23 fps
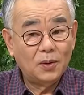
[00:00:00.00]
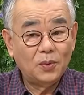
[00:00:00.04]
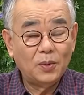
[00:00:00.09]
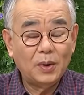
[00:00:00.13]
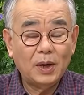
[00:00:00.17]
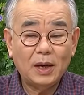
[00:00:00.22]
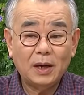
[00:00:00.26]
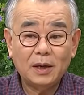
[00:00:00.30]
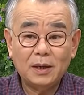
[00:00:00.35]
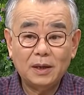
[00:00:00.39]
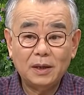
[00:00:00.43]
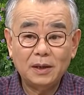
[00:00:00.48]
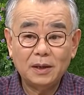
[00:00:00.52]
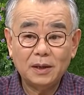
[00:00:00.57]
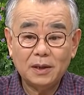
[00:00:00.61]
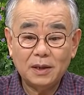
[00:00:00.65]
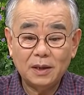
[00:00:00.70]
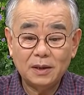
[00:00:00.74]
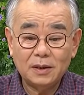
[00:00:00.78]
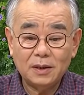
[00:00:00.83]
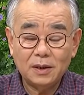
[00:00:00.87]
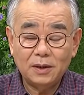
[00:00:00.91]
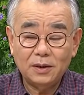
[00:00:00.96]
왜
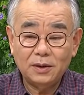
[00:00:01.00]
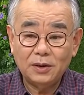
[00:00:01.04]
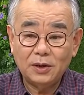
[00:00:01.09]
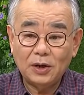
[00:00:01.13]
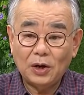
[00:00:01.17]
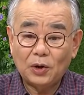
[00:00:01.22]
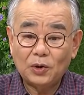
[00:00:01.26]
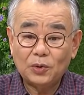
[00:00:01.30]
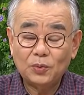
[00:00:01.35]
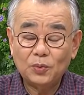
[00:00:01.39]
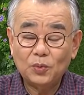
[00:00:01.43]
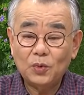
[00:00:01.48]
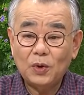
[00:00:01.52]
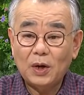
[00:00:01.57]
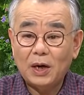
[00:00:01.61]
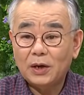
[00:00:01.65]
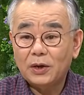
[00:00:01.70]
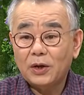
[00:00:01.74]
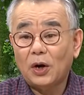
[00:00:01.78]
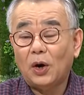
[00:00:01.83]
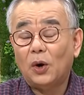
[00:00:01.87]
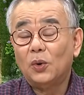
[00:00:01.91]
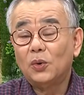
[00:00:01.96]
하나님께서는
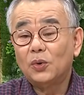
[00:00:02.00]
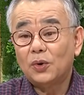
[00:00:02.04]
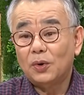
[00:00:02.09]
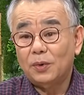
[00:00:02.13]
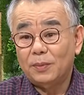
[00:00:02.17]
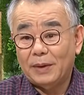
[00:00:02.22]
여름과 겨울을